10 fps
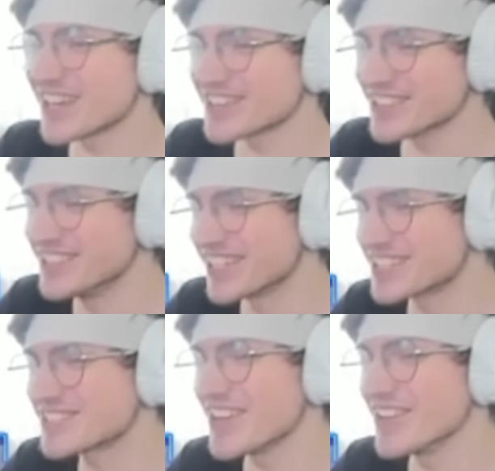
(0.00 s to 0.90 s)
to
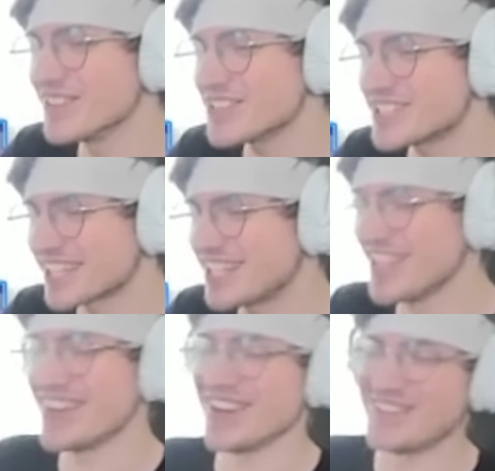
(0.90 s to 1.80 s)
interesuje, on musi zagrać
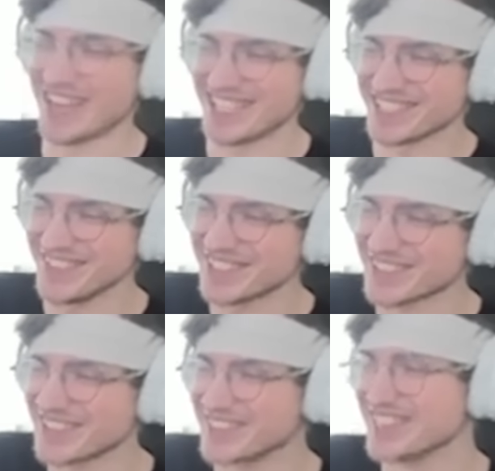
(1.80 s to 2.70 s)
tym Malfightem i
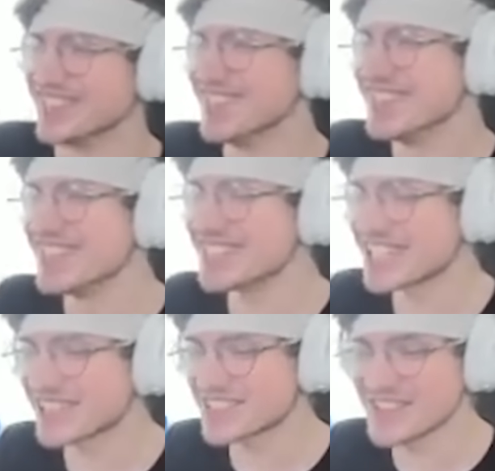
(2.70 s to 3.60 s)
i zaraz